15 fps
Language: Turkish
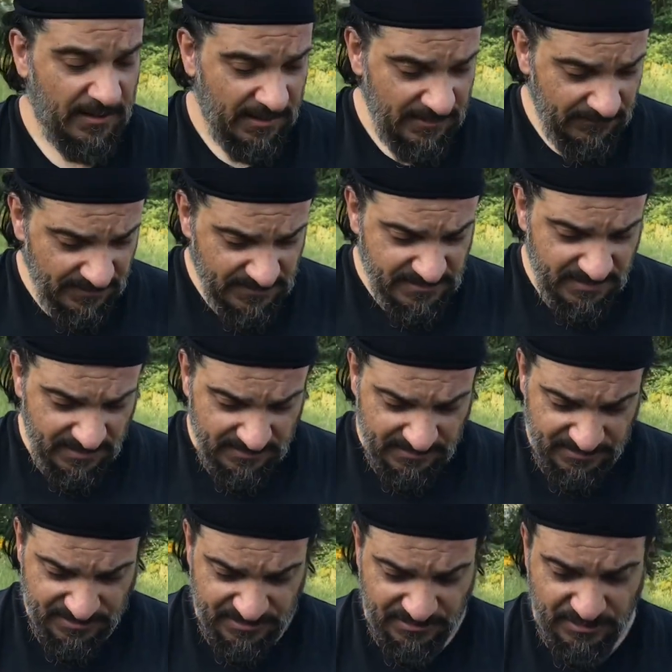hayvan sağlığı
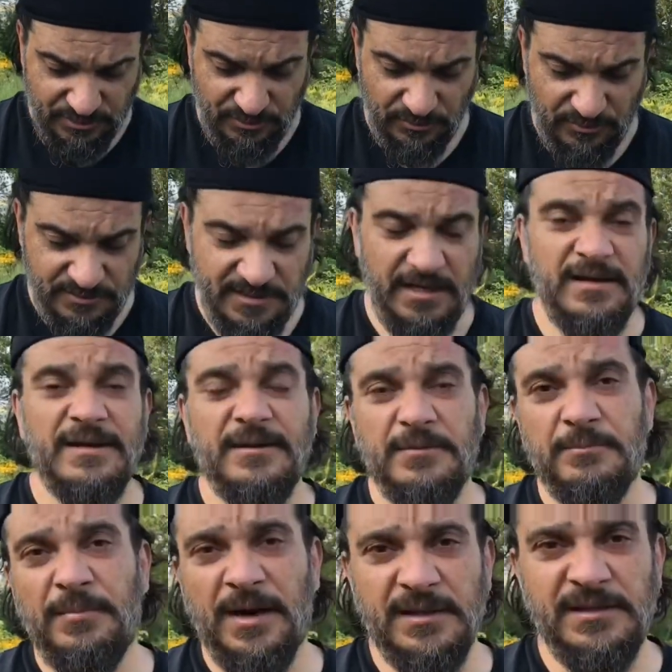için de çok güzel.
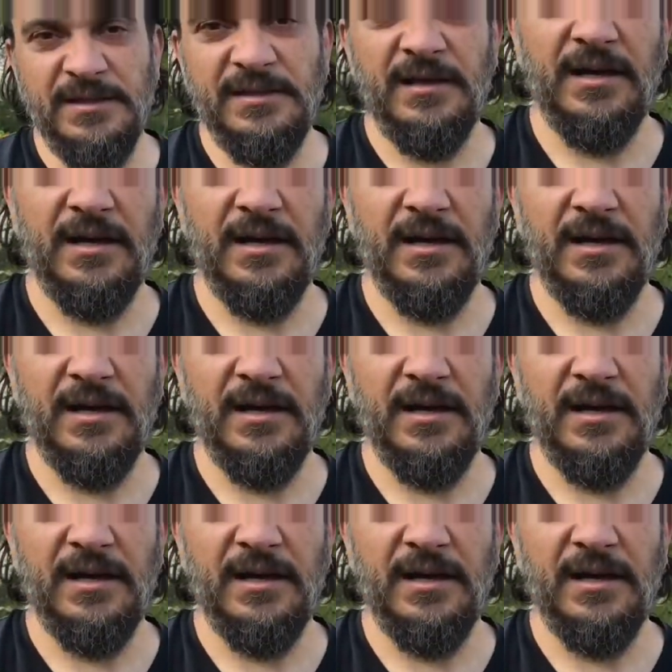Baktık,